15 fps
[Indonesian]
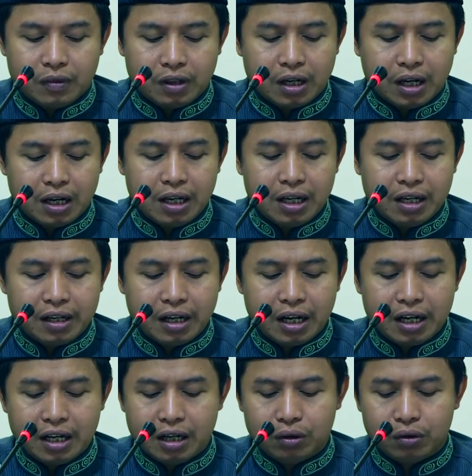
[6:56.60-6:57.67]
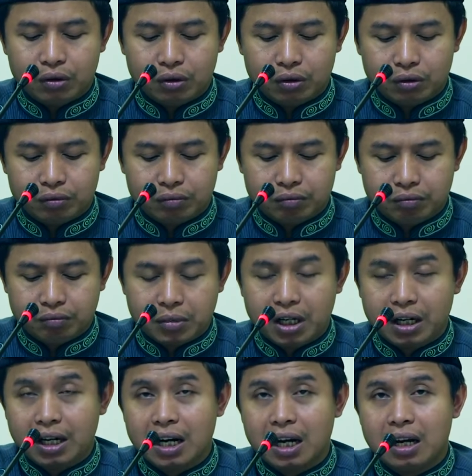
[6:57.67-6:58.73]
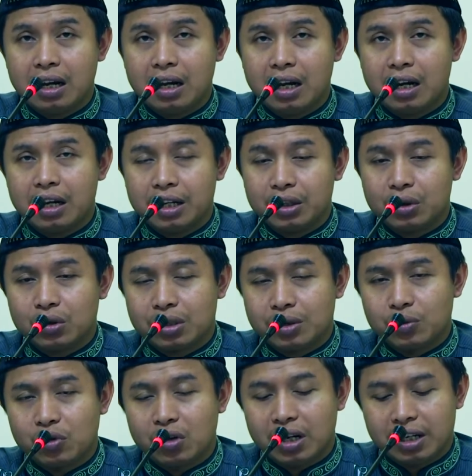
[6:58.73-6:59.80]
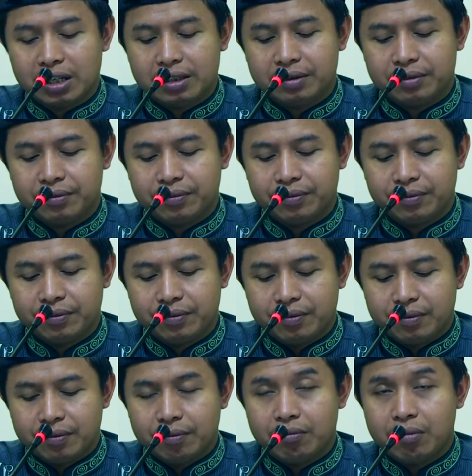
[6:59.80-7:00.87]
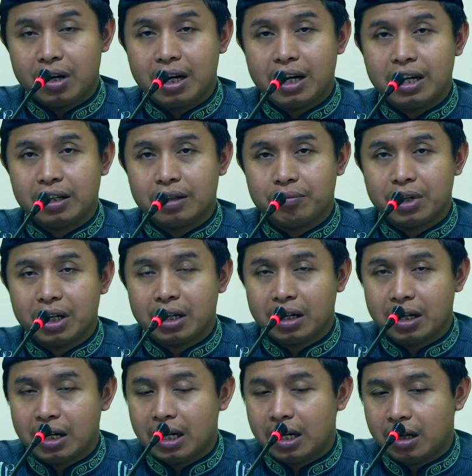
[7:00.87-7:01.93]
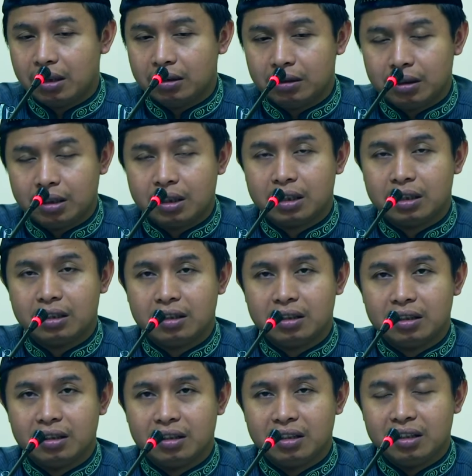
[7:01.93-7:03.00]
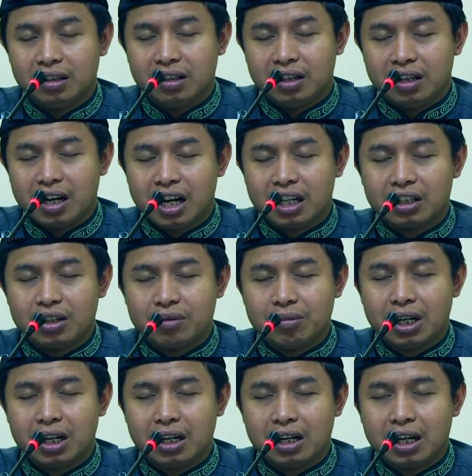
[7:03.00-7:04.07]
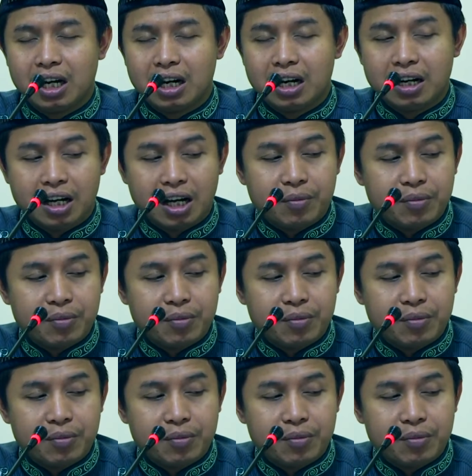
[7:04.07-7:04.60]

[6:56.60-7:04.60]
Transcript: Dalil-dalil untuk mengenal hal itu semua baik mengenal Allah atau mengenal